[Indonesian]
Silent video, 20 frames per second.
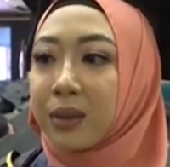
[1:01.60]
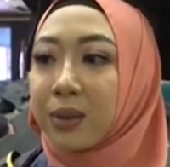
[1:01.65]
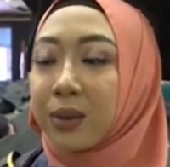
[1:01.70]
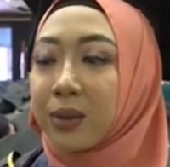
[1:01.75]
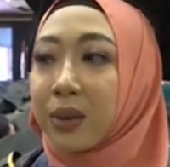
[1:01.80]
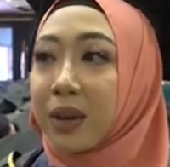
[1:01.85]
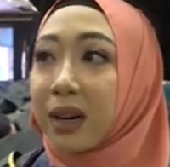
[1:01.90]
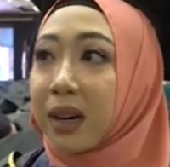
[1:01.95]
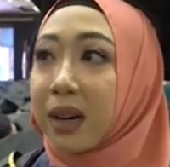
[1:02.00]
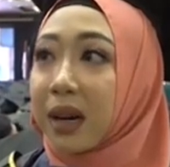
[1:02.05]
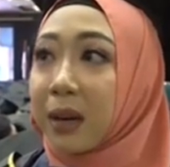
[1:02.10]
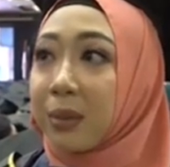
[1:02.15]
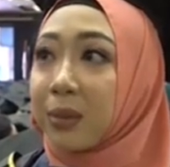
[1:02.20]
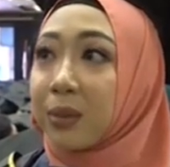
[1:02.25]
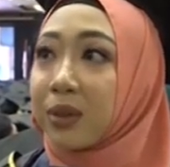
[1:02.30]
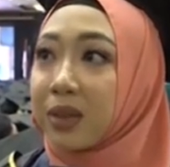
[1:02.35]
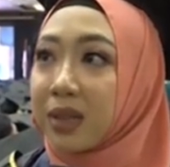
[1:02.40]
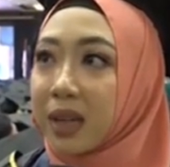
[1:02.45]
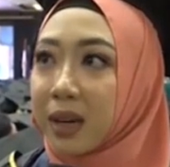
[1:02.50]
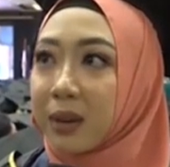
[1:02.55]
itu juga nggak
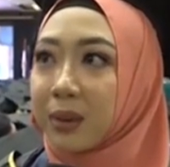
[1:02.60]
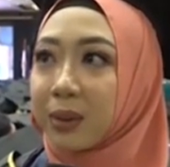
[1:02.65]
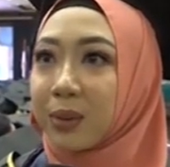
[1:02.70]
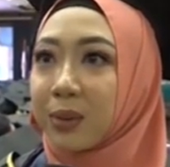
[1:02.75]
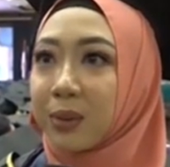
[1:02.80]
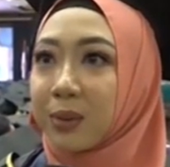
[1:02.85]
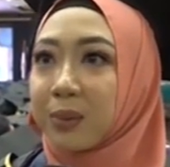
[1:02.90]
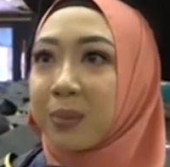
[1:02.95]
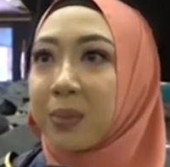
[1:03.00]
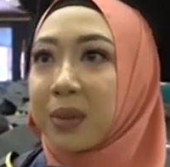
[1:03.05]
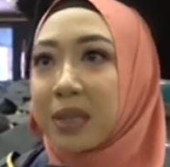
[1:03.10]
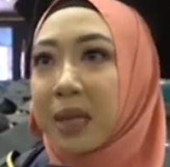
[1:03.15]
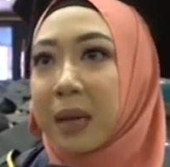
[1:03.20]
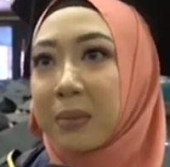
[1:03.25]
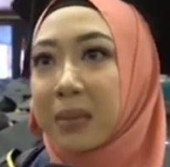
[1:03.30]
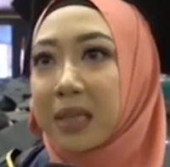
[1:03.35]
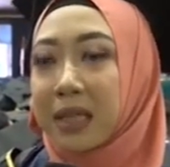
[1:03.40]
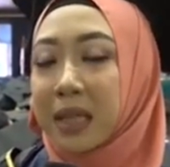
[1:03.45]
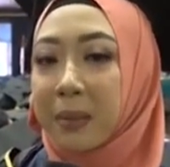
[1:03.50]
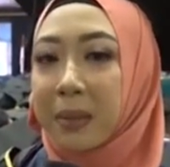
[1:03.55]
mudah untuk bisa
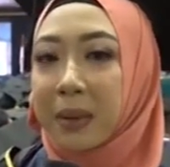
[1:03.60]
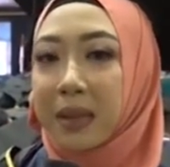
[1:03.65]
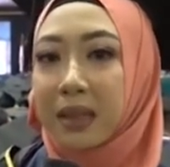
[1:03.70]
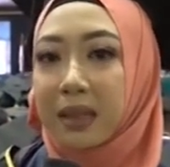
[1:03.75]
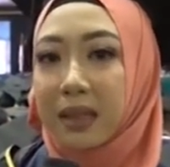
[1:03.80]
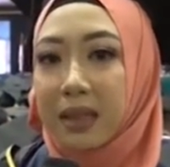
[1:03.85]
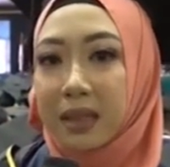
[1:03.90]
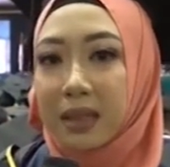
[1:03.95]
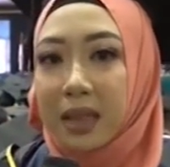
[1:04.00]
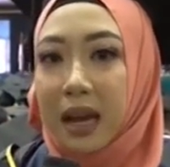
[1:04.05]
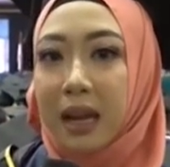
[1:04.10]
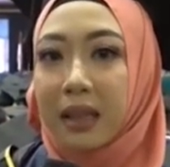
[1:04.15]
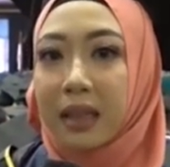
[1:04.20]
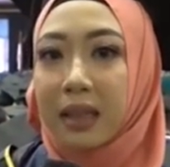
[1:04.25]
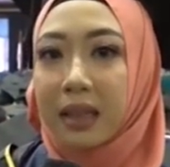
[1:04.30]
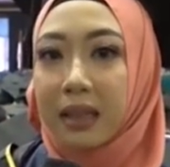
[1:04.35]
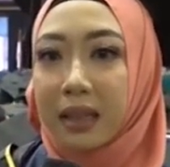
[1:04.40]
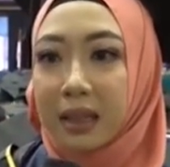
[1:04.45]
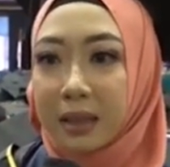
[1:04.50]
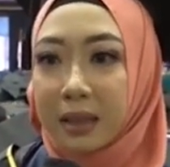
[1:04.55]
mencapai titik saat
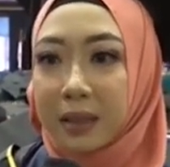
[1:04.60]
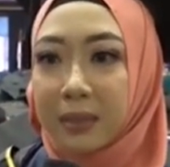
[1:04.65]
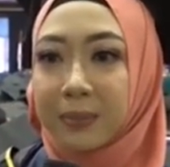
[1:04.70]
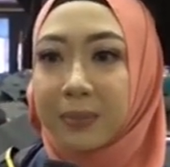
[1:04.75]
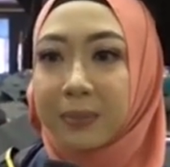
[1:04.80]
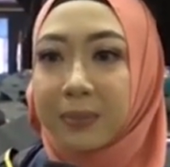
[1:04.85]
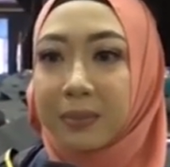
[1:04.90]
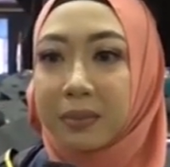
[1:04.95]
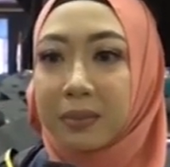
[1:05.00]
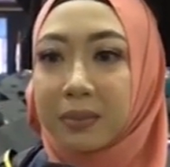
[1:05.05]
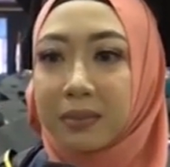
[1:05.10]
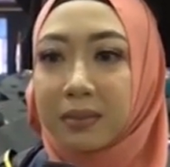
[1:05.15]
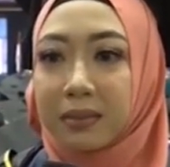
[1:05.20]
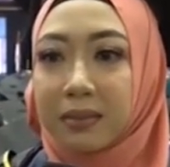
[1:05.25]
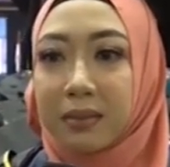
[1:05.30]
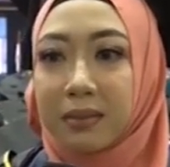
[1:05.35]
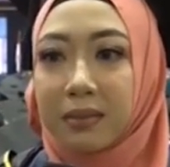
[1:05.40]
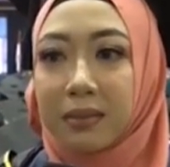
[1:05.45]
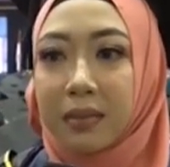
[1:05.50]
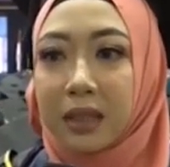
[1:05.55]
ini
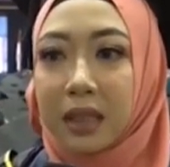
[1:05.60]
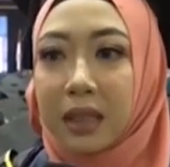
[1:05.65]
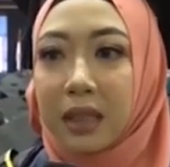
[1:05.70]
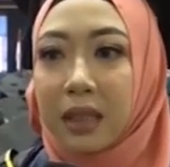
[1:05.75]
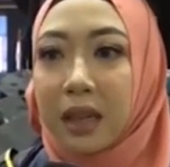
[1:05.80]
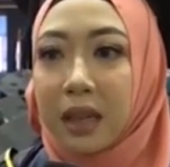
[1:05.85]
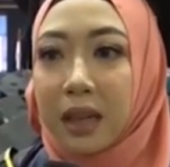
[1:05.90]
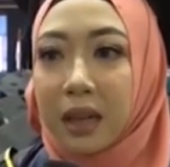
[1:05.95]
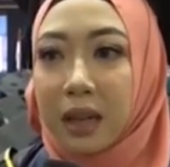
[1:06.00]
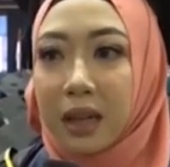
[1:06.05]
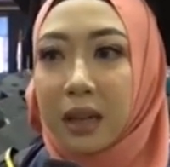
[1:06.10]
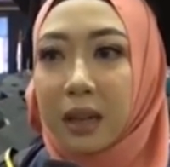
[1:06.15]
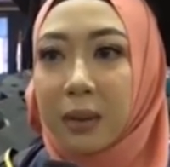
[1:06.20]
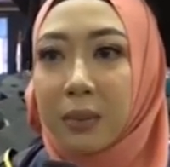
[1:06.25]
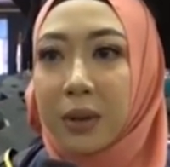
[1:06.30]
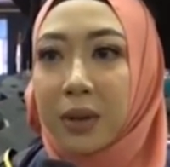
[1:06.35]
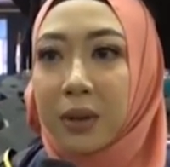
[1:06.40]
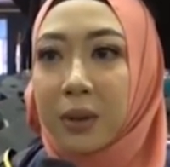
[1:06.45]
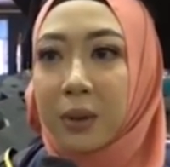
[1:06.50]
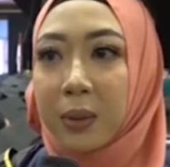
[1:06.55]
uh,
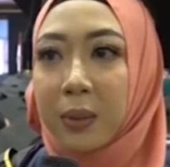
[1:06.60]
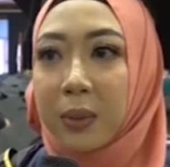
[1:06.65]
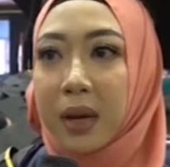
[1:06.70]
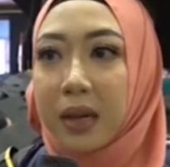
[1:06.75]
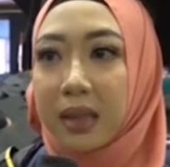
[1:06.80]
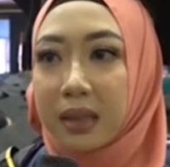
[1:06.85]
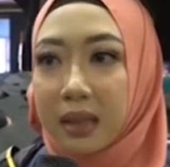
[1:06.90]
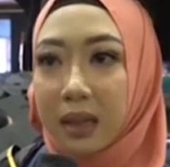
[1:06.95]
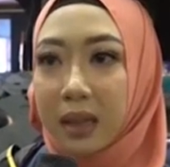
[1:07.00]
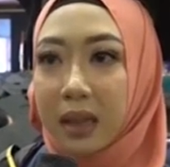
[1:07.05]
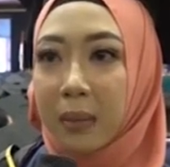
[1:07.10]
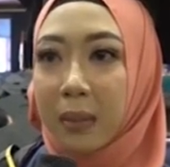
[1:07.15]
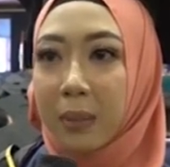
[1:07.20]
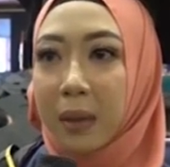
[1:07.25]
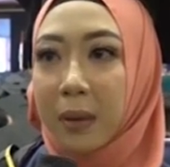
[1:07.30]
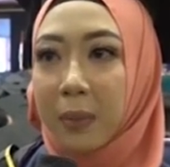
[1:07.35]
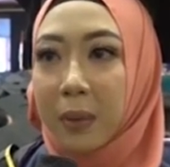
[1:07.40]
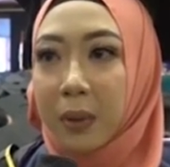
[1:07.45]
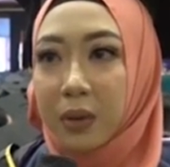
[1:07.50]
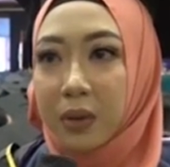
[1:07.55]
begitu banyak
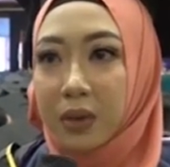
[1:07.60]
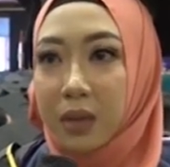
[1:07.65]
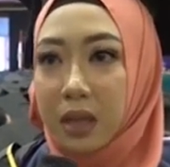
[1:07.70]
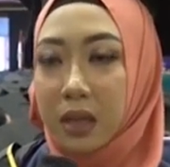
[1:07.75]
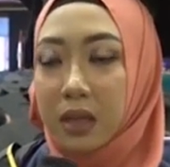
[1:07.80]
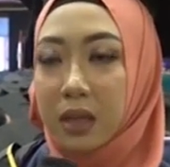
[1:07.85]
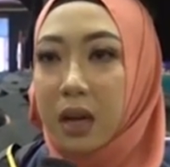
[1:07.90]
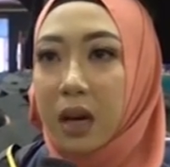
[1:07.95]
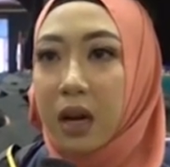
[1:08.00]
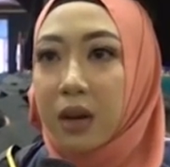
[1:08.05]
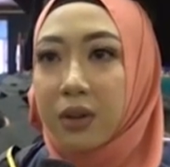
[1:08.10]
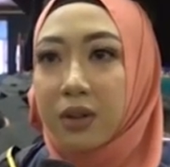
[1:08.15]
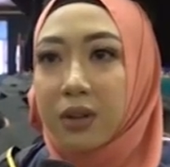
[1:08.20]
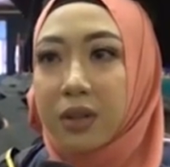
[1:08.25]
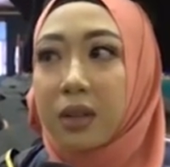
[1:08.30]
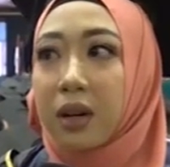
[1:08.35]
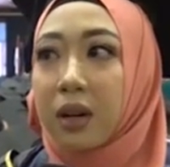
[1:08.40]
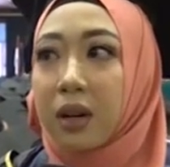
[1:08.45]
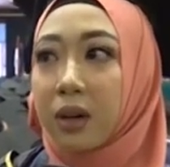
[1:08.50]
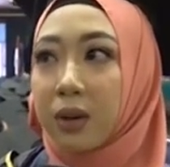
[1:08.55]
apa proses yang harus
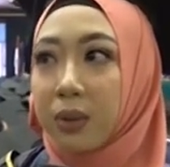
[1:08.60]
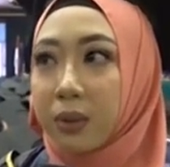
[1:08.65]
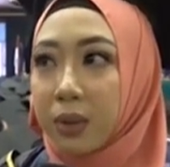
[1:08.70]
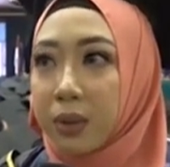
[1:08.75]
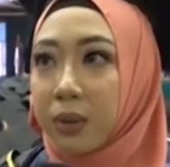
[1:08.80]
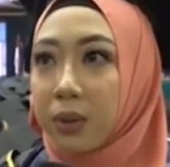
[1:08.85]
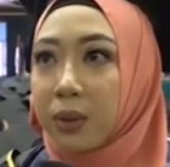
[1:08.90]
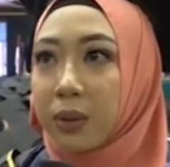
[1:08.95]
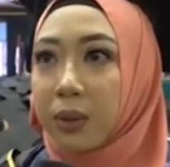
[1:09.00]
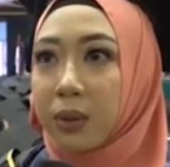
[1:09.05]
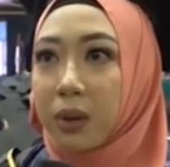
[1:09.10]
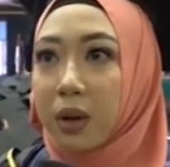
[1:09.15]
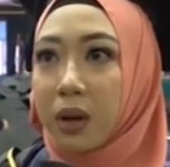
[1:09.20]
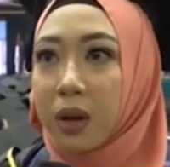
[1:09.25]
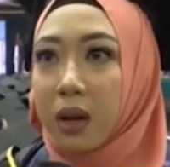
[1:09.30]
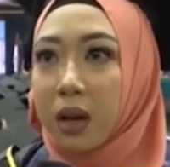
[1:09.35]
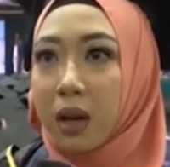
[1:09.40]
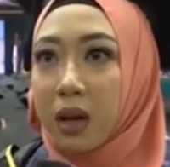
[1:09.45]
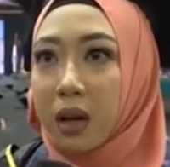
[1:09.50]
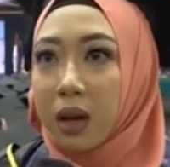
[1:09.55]
dilalui untuk
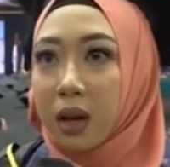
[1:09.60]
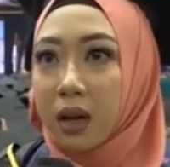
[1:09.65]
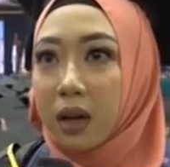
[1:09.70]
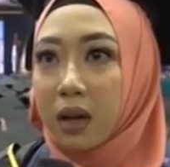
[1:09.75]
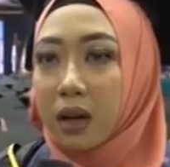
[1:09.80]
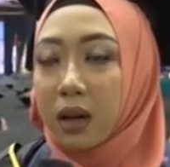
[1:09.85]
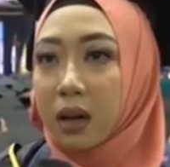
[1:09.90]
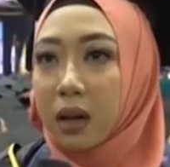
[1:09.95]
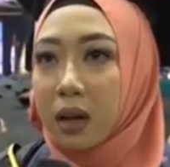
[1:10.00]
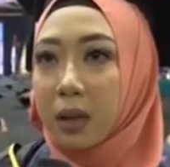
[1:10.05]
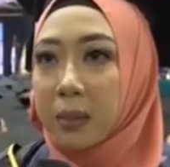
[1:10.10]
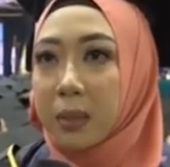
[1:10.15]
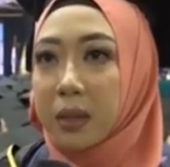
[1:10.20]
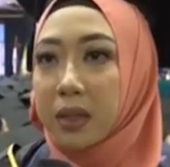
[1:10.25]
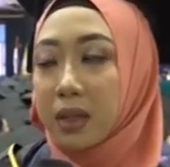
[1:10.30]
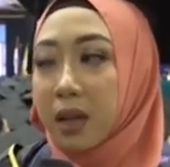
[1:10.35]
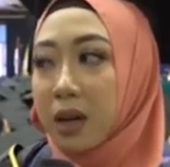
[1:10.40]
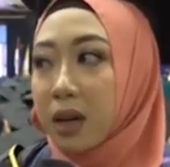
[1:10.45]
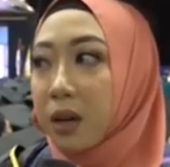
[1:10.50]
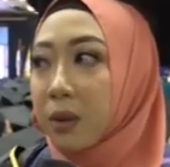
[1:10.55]
uh,
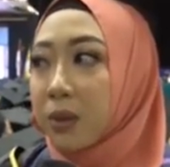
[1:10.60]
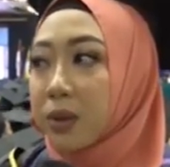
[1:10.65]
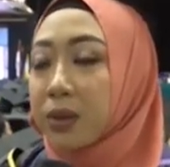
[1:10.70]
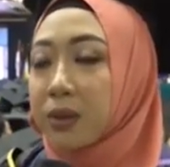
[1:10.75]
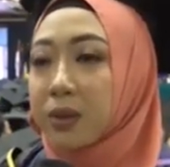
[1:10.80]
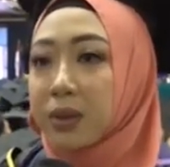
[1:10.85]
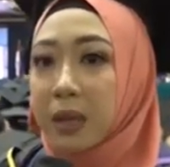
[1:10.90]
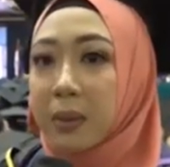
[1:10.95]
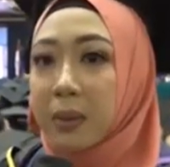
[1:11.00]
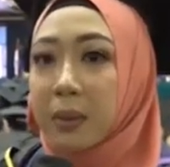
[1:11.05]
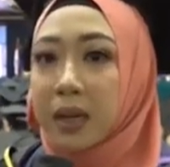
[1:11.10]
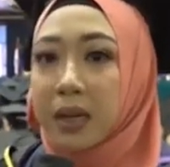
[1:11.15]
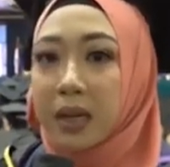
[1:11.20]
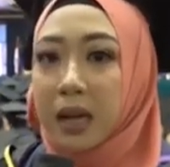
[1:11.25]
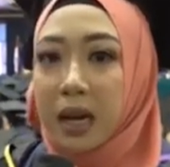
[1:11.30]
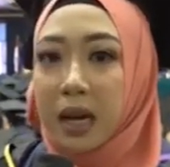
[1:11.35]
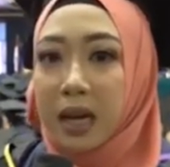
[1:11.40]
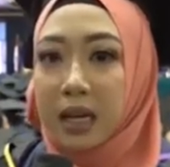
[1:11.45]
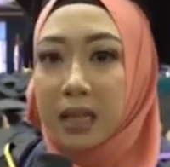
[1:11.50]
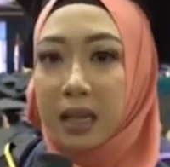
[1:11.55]
bisa wisuda
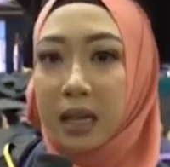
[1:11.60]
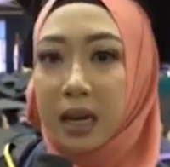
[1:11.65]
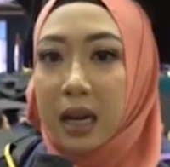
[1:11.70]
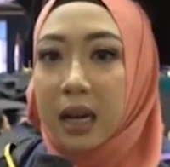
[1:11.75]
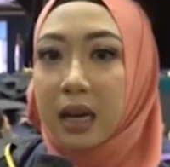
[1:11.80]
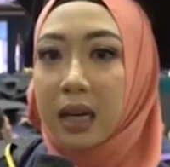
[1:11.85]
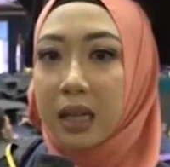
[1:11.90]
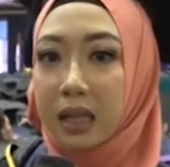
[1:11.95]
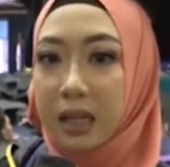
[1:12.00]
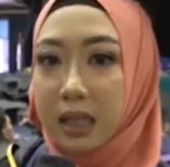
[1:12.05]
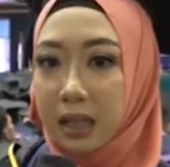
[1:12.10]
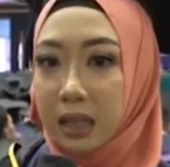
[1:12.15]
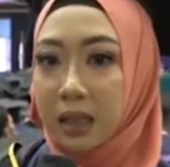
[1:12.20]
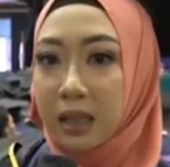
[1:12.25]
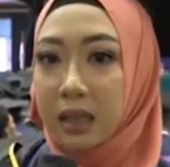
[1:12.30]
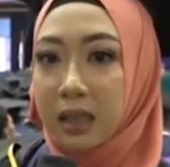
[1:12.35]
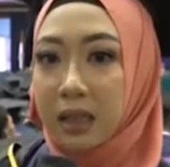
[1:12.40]
pada acara hari ini